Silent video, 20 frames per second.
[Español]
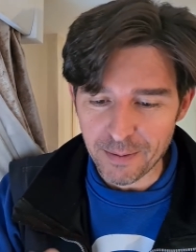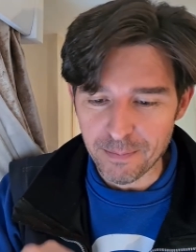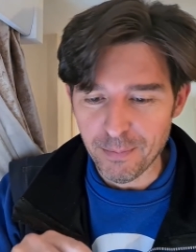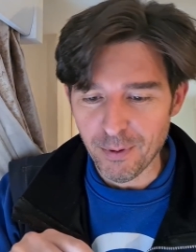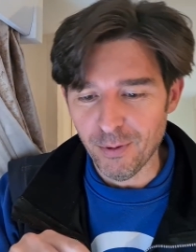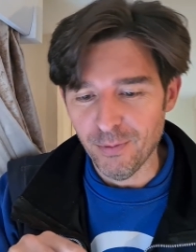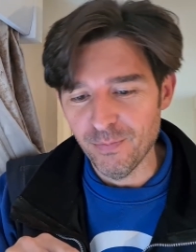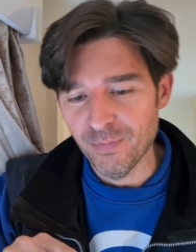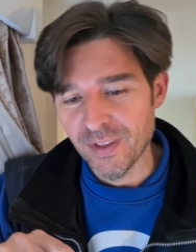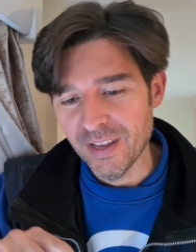
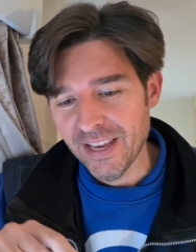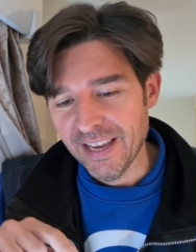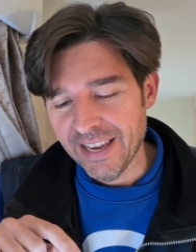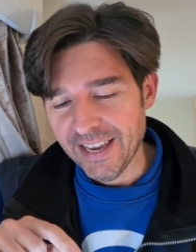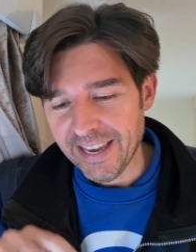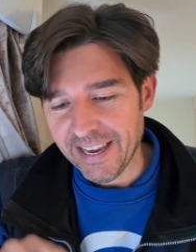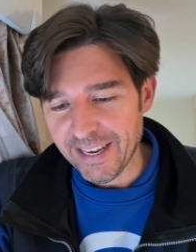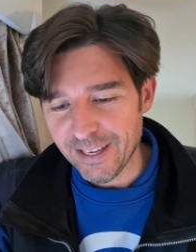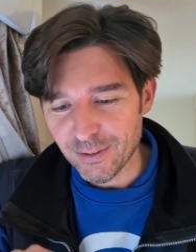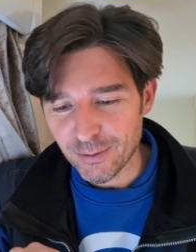Pon,
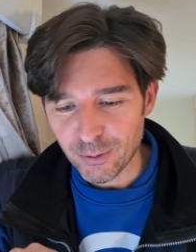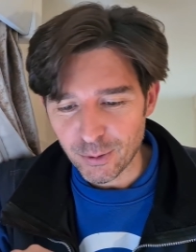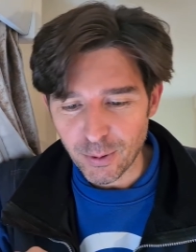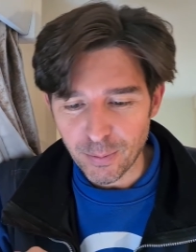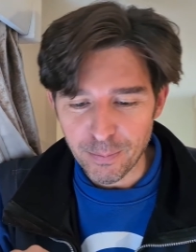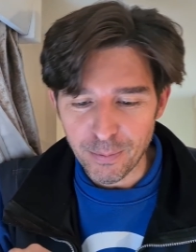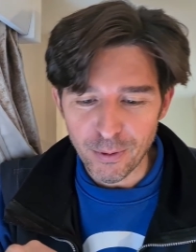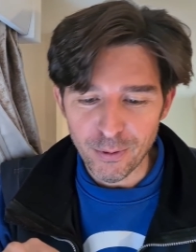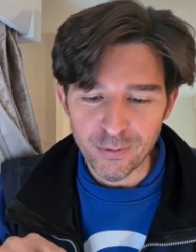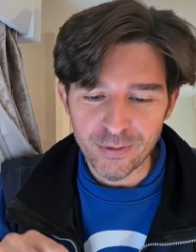
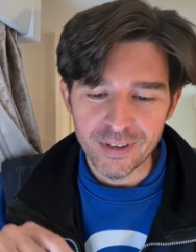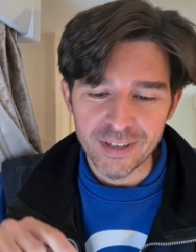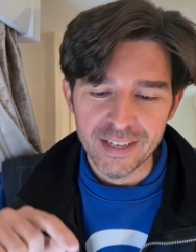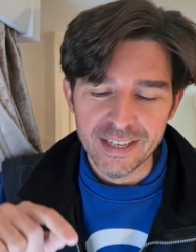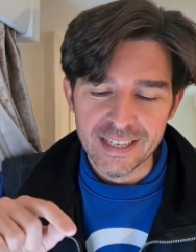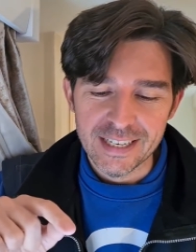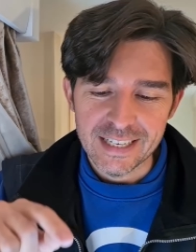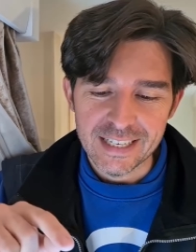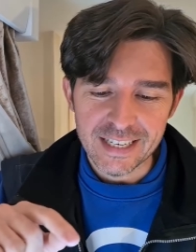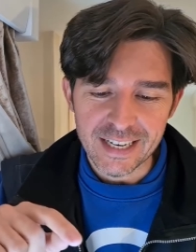entro, pon,
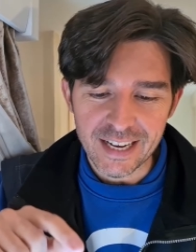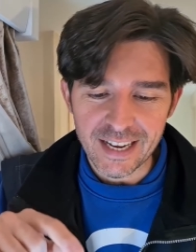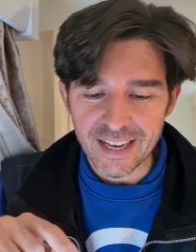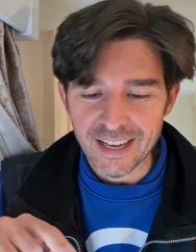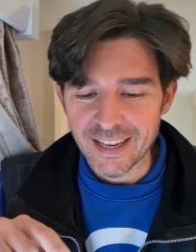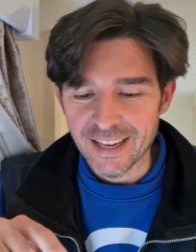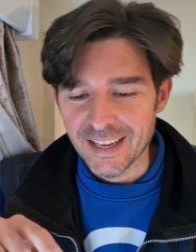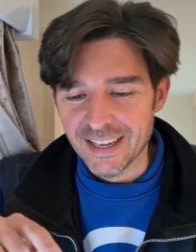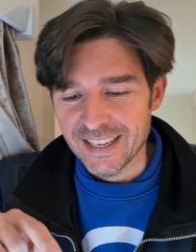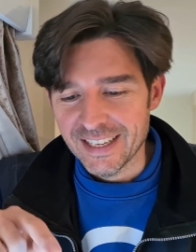sí,
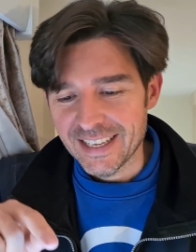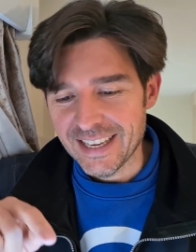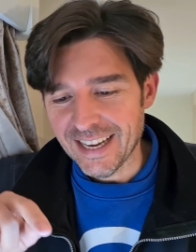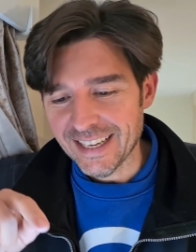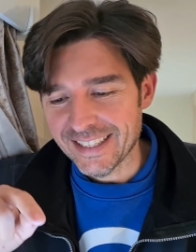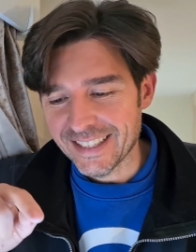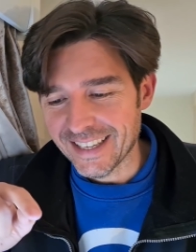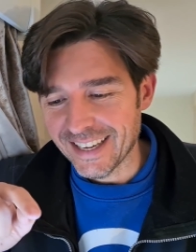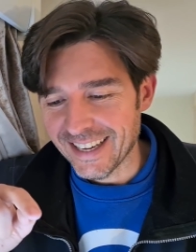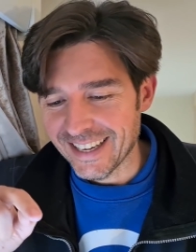ya
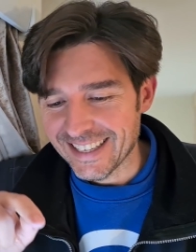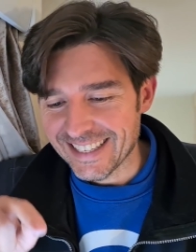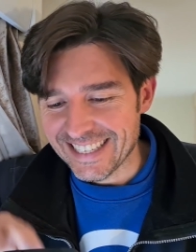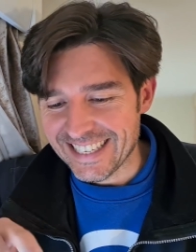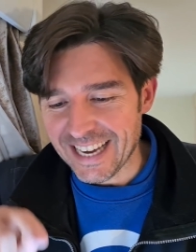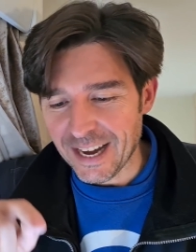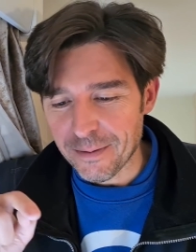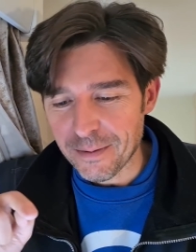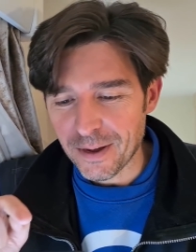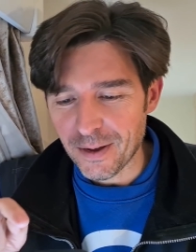está,
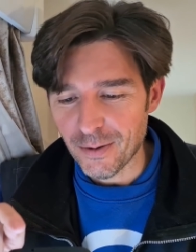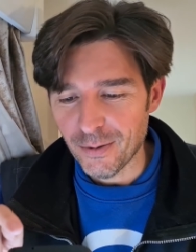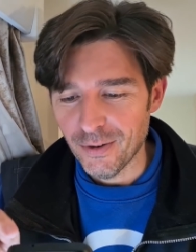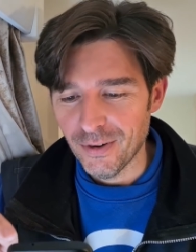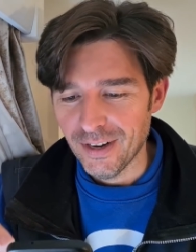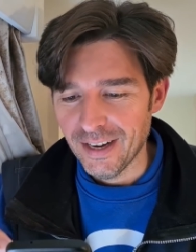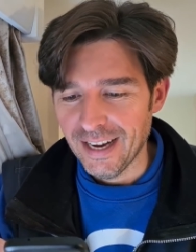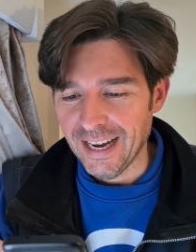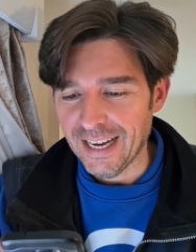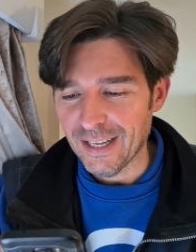ya veo.
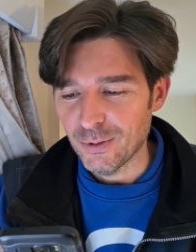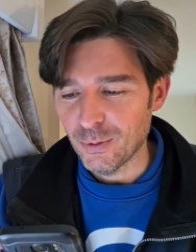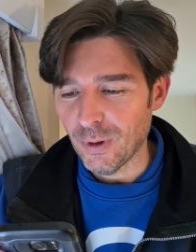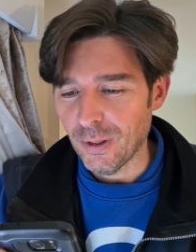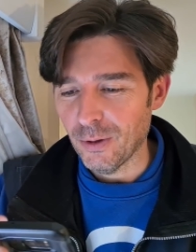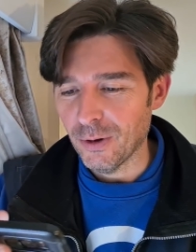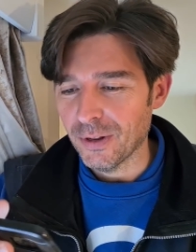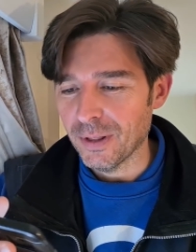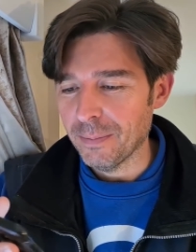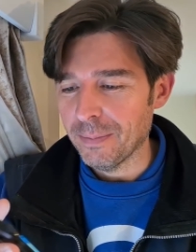
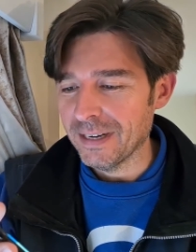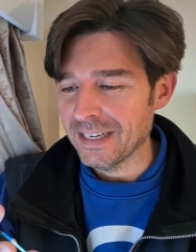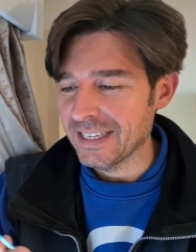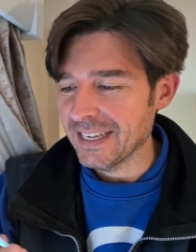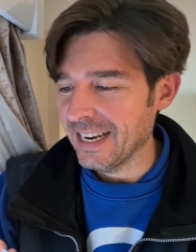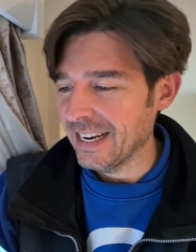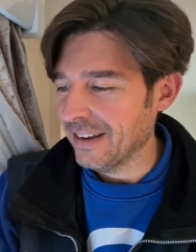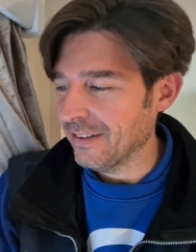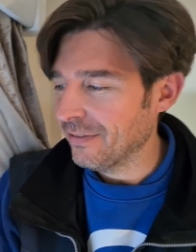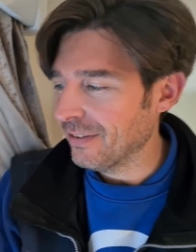Actuador de
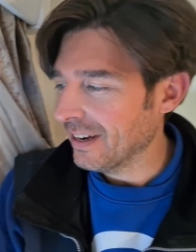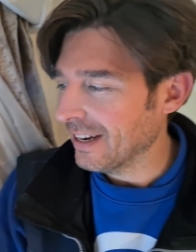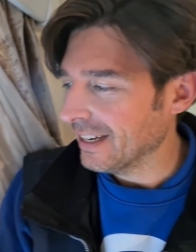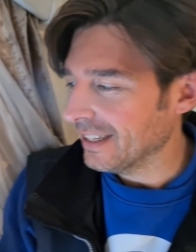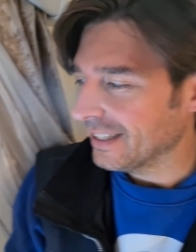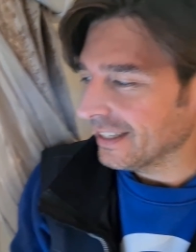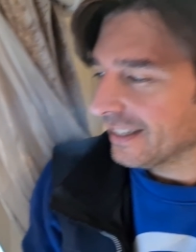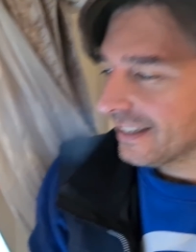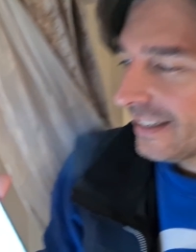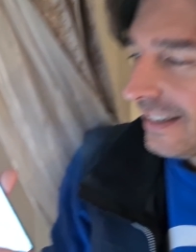persianas,
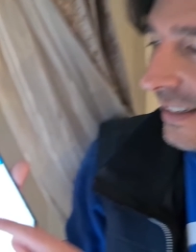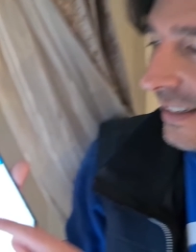fíjate.